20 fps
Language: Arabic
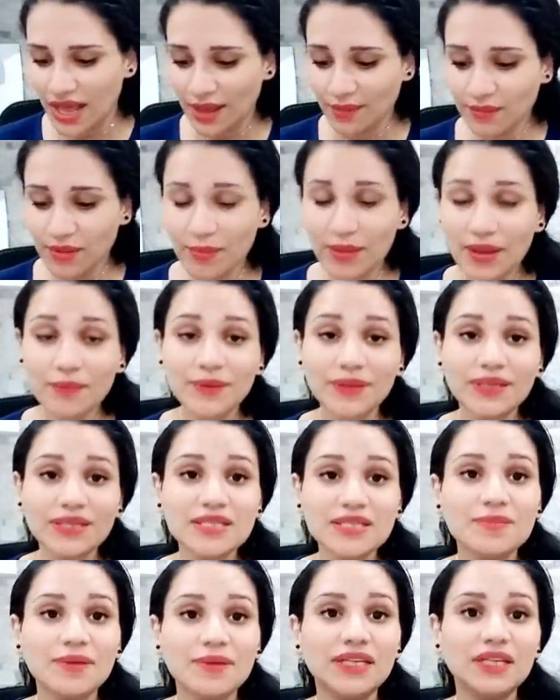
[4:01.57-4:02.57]
اما بقى
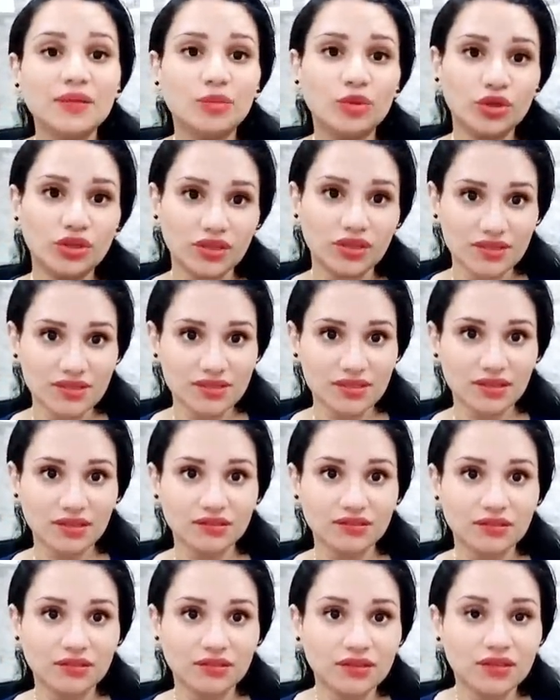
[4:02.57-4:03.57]
بالنسبه لبرج
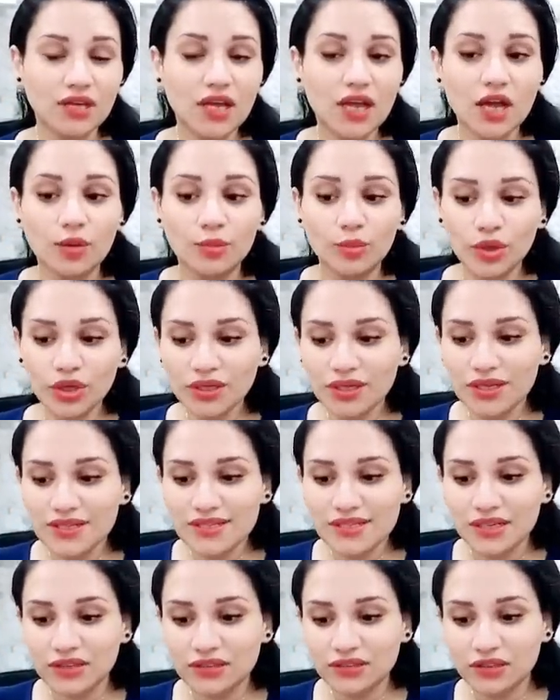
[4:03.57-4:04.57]
السرطان برج
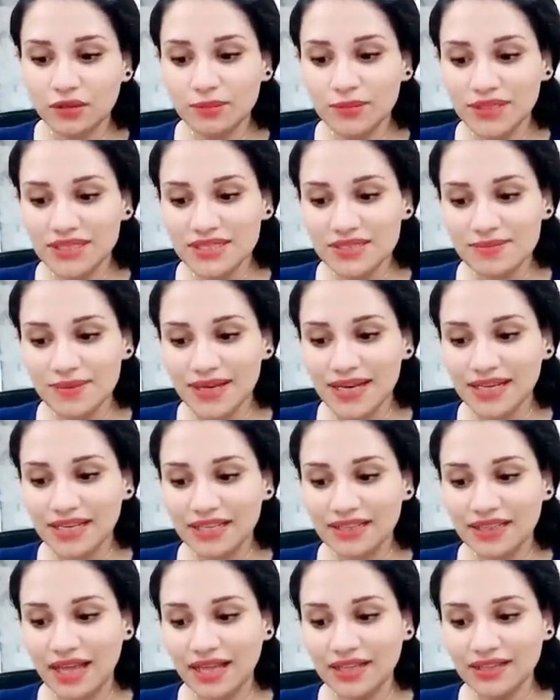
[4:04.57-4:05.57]
السرطان بالنسبه
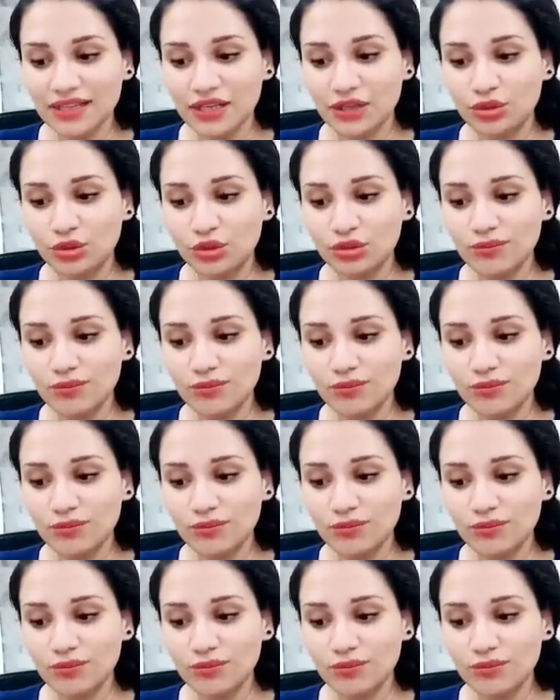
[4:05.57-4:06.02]
لك انت عندك